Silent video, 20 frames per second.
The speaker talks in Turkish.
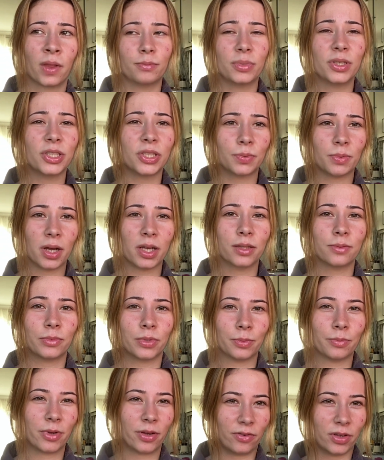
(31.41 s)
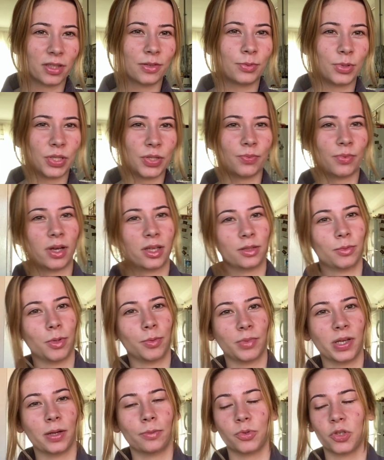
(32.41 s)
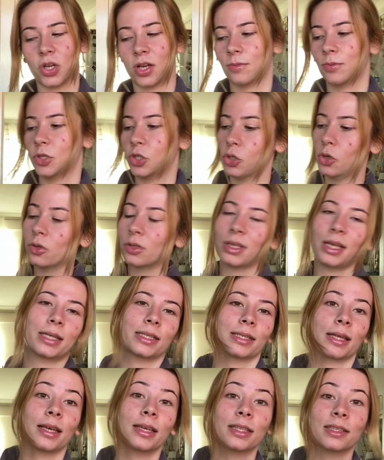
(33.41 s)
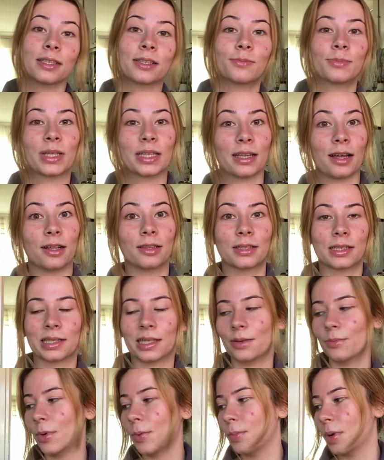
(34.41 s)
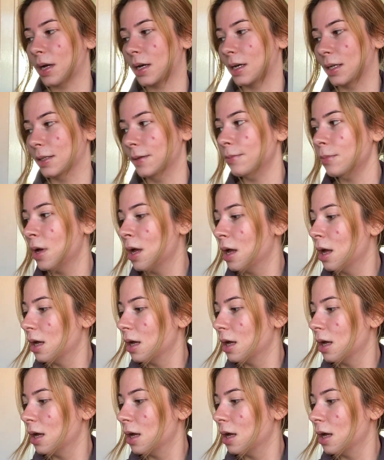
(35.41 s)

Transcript: Pişman mıyım? Evet pişmanım ama yapacak bir şey yok. Neyse indirimden aldıklarıma bakalım.